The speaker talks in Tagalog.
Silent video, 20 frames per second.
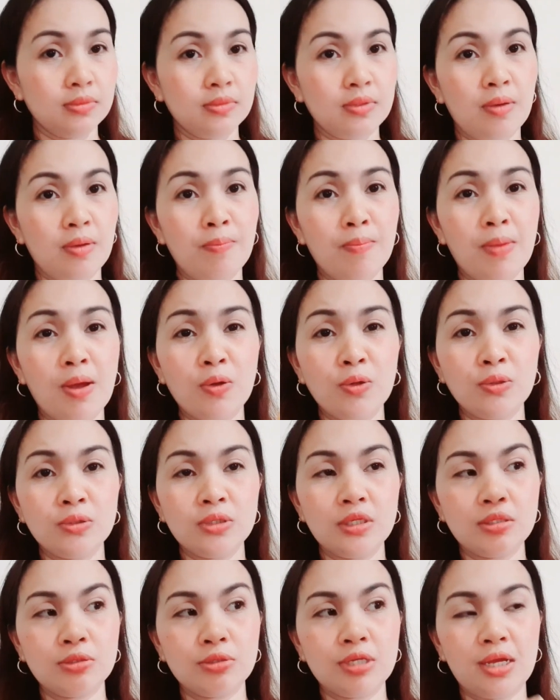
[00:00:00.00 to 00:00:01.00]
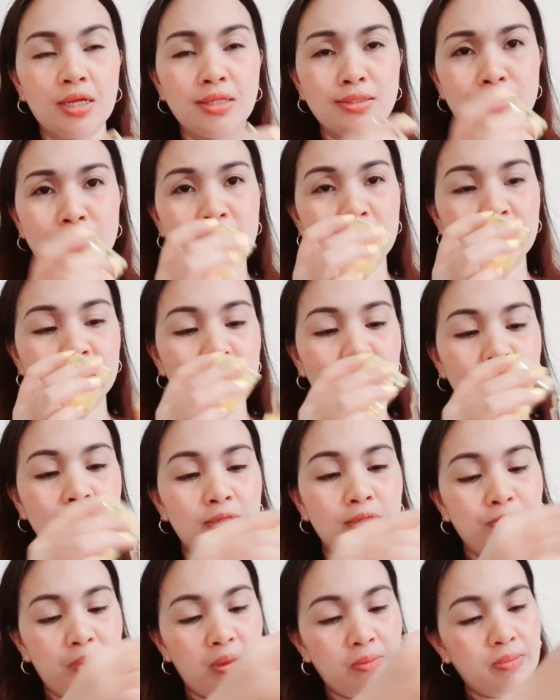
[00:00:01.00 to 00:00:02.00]
Ang bango nito guys, hindi rin siya
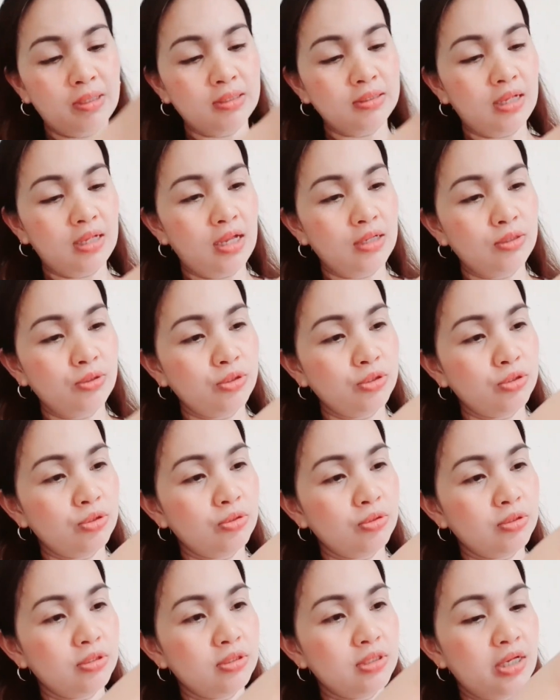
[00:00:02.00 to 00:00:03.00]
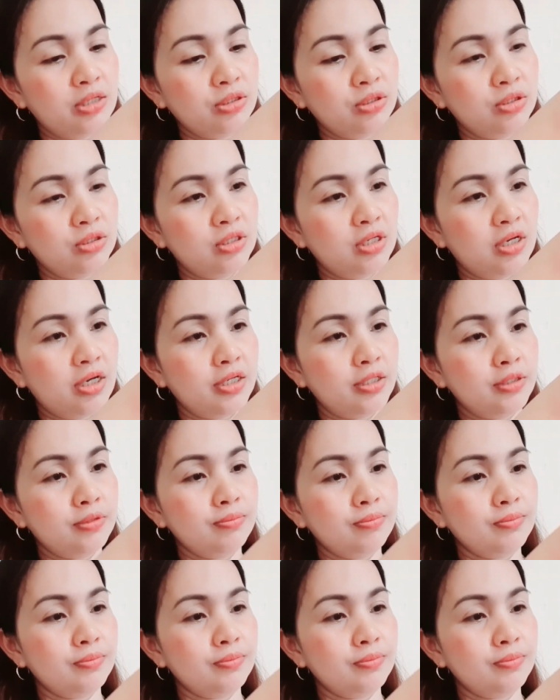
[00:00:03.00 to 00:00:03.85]
nagpapatalo itong sunshine.